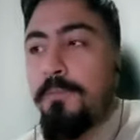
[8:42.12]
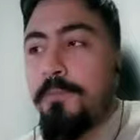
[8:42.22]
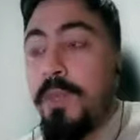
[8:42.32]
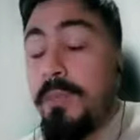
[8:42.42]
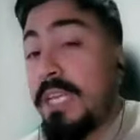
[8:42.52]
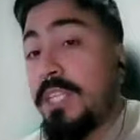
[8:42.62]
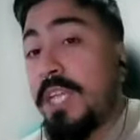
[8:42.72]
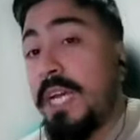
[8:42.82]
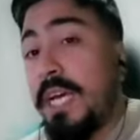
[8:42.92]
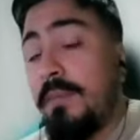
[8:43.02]
empiezan a
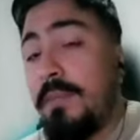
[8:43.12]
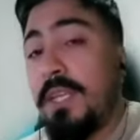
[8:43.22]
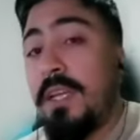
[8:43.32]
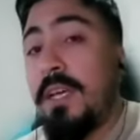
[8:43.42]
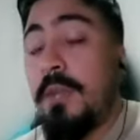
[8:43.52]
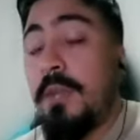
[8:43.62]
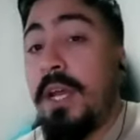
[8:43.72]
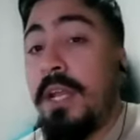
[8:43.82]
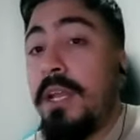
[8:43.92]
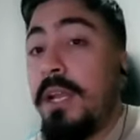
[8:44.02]
llegar, empiezan a arribar
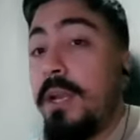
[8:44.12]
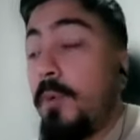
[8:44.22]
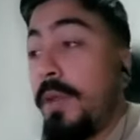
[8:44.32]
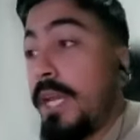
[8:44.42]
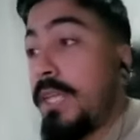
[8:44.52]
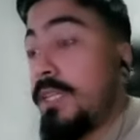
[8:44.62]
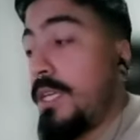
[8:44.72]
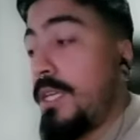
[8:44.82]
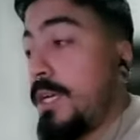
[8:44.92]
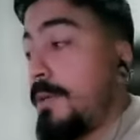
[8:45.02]
a la República
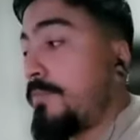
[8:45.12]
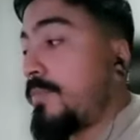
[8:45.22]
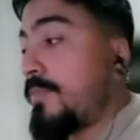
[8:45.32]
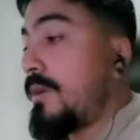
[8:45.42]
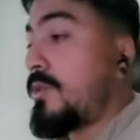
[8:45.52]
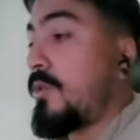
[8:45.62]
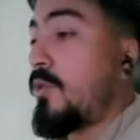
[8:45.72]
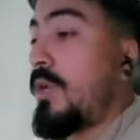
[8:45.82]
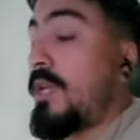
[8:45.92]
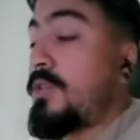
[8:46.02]
Argentina, sobre
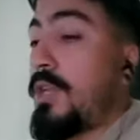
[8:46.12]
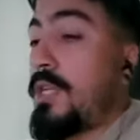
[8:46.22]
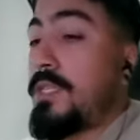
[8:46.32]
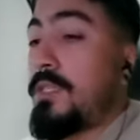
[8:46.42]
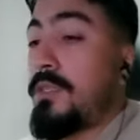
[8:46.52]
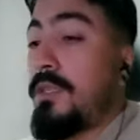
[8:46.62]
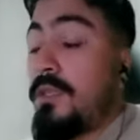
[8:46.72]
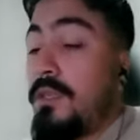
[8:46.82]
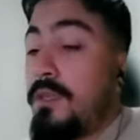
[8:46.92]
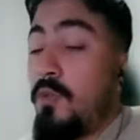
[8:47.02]
todo a las zonas
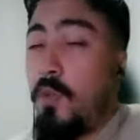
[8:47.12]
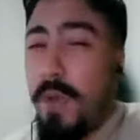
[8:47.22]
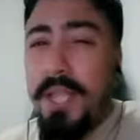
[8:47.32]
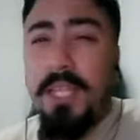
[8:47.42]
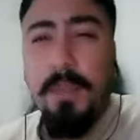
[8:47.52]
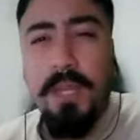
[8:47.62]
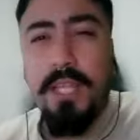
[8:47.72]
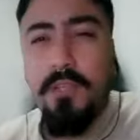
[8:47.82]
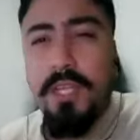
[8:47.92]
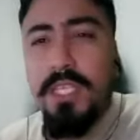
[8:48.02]
eh, urbanas, también a las
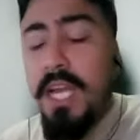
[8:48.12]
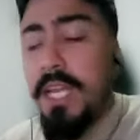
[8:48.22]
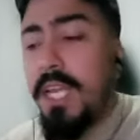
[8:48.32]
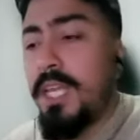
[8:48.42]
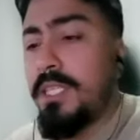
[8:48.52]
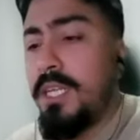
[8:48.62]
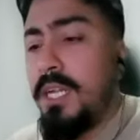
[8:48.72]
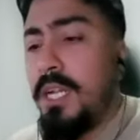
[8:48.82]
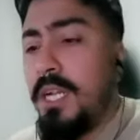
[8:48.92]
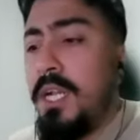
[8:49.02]
zonas agrarias,
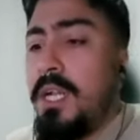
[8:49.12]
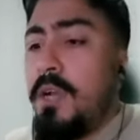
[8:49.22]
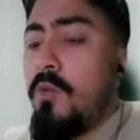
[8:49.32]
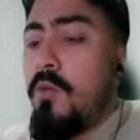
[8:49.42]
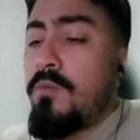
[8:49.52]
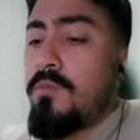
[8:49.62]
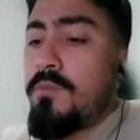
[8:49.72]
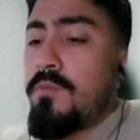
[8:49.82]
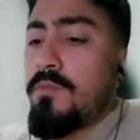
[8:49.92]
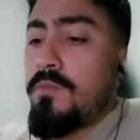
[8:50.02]

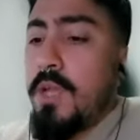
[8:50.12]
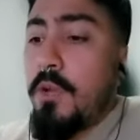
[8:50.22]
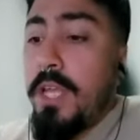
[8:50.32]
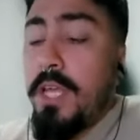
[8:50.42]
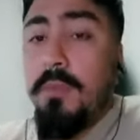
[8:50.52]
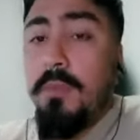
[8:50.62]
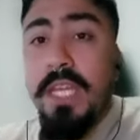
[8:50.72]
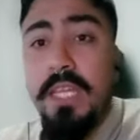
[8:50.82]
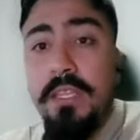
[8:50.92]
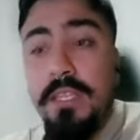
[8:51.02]
una oleada de
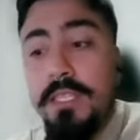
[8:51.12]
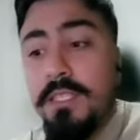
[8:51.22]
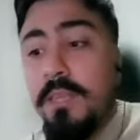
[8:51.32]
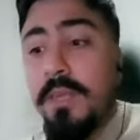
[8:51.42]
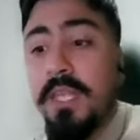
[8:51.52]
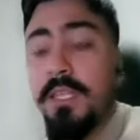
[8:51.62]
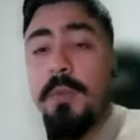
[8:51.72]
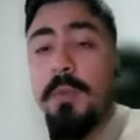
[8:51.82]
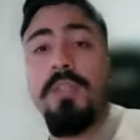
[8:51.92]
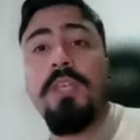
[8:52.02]
inmigrantes, de inmigrantes
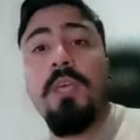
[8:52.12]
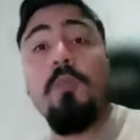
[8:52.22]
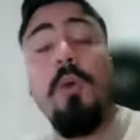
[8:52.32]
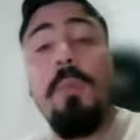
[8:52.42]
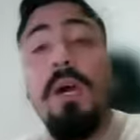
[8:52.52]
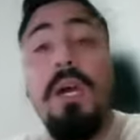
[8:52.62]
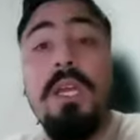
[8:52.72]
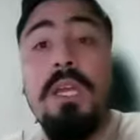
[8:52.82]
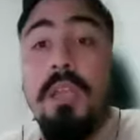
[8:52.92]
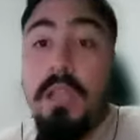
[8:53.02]
provenientes de Europa
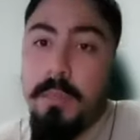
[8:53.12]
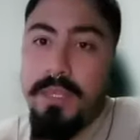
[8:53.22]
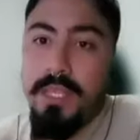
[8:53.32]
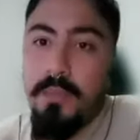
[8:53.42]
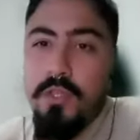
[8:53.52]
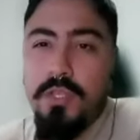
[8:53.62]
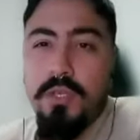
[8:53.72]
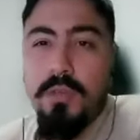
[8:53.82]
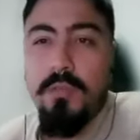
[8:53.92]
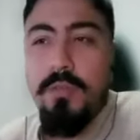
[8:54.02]
y, repetimos,
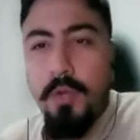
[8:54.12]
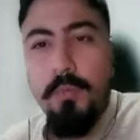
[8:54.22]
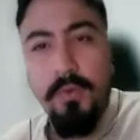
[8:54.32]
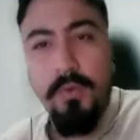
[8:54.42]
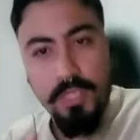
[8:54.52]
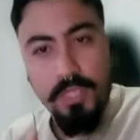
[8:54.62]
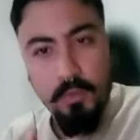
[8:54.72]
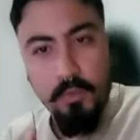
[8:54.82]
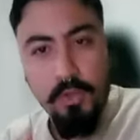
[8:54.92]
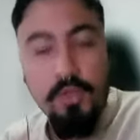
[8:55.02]
pero profundizamos
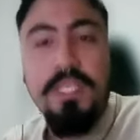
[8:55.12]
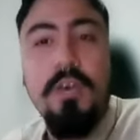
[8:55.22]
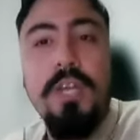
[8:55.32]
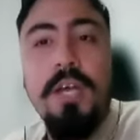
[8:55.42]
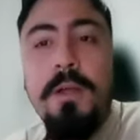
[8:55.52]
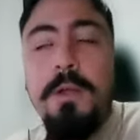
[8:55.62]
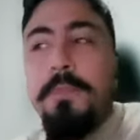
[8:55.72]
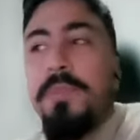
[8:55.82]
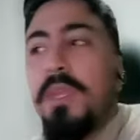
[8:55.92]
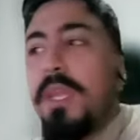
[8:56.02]
un poquito más ahora,
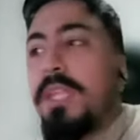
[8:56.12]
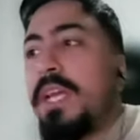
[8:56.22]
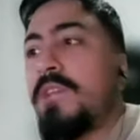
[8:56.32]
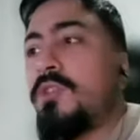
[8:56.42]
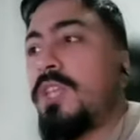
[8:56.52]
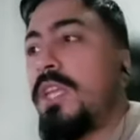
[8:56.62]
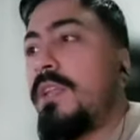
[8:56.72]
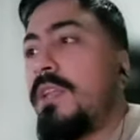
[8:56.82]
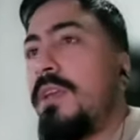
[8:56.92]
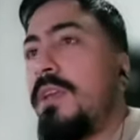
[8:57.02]
que en este caso
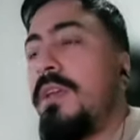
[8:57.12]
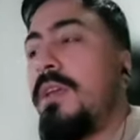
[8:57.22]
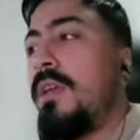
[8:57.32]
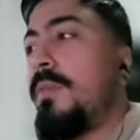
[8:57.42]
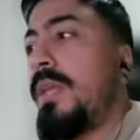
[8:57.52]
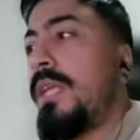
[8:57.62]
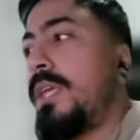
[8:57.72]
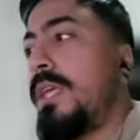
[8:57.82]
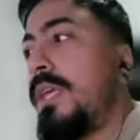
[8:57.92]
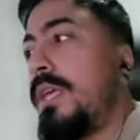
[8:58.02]
serían
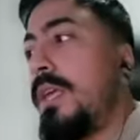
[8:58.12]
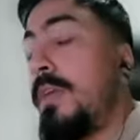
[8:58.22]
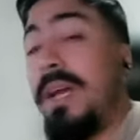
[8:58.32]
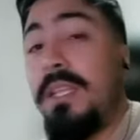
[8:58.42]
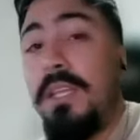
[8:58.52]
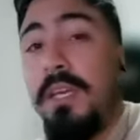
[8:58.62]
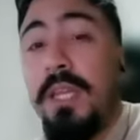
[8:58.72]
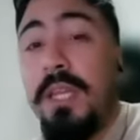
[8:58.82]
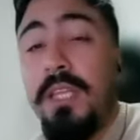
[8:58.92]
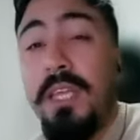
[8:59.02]
inmigrantes de España,
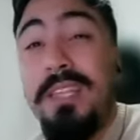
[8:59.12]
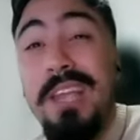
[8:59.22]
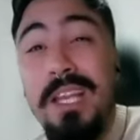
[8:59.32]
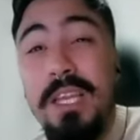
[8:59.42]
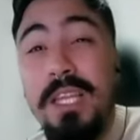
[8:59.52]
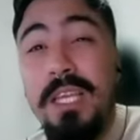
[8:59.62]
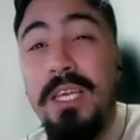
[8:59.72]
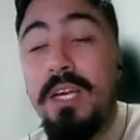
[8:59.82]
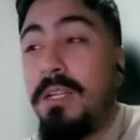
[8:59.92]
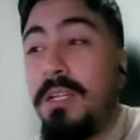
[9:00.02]
inmigrantes de
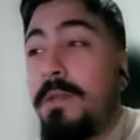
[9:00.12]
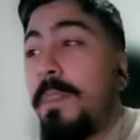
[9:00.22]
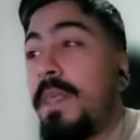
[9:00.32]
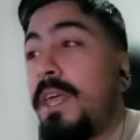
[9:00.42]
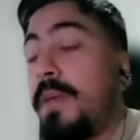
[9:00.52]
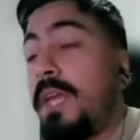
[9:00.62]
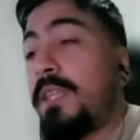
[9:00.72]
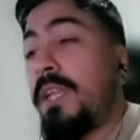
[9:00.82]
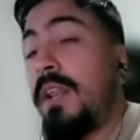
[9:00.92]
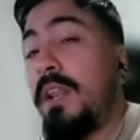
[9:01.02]
Italia, que además de
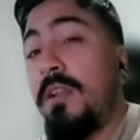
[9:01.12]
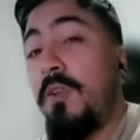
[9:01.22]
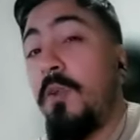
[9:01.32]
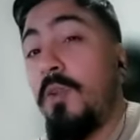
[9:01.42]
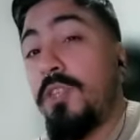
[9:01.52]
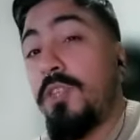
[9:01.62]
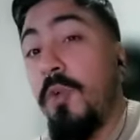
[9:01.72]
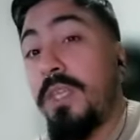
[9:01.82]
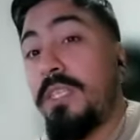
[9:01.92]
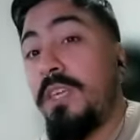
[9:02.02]
traer los bolsillos
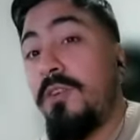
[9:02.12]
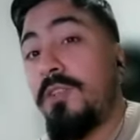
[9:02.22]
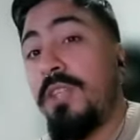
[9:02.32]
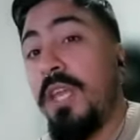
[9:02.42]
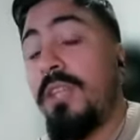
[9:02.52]
vacíos, traen